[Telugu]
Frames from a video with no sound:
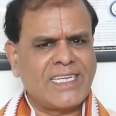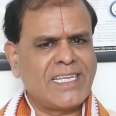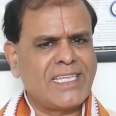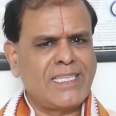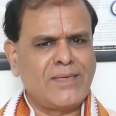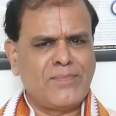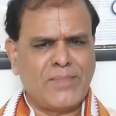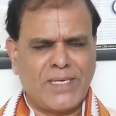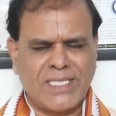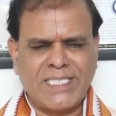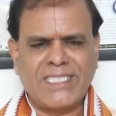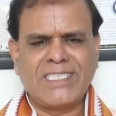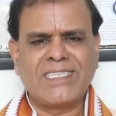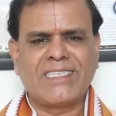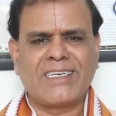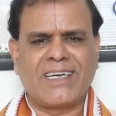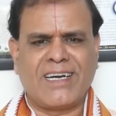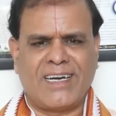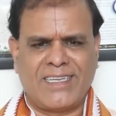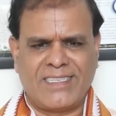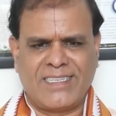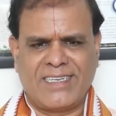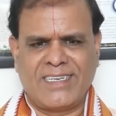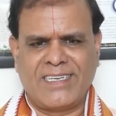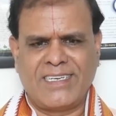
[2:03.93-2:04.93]
సరే అది మంచిది
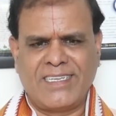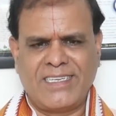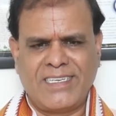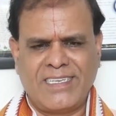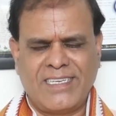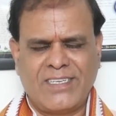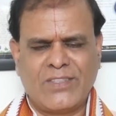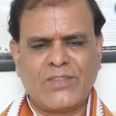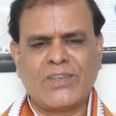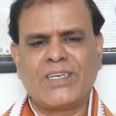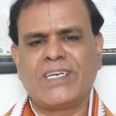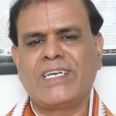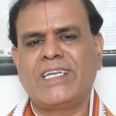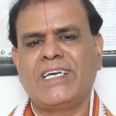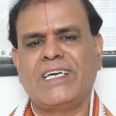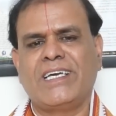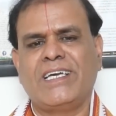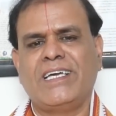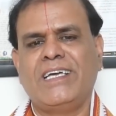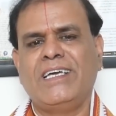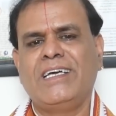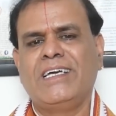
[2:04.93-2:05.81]
కాదండి ఎందుకంటే